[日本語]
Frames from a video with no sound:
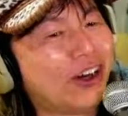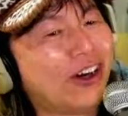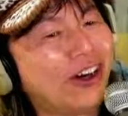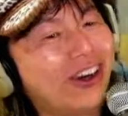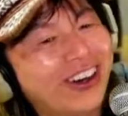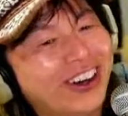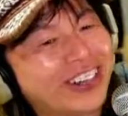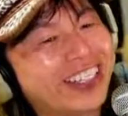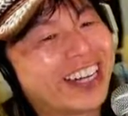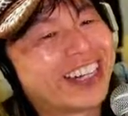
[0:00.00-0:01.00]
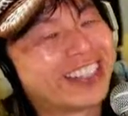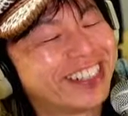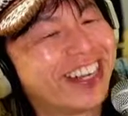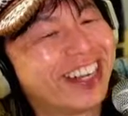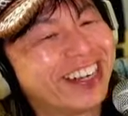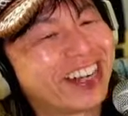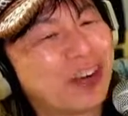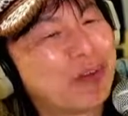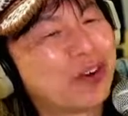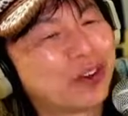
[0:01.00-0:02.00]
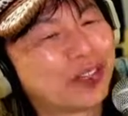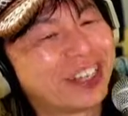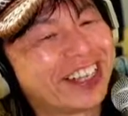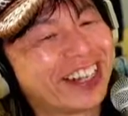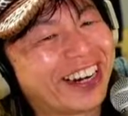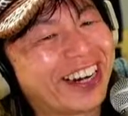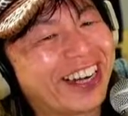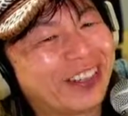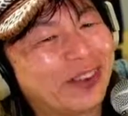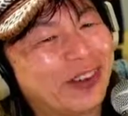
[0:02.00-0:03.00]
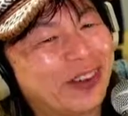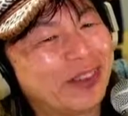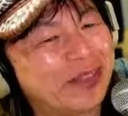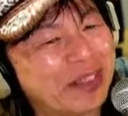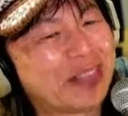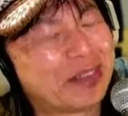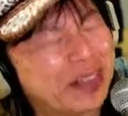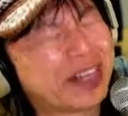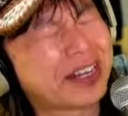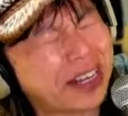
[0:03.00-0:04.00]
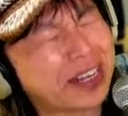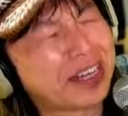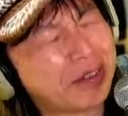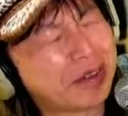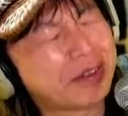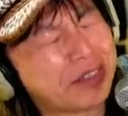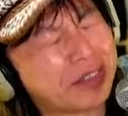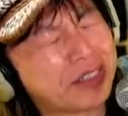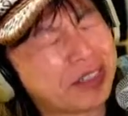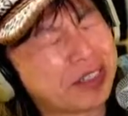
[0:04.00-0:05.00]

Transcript: 言いながらですねなんかおもろいことできたらなと、ね、誰誰かに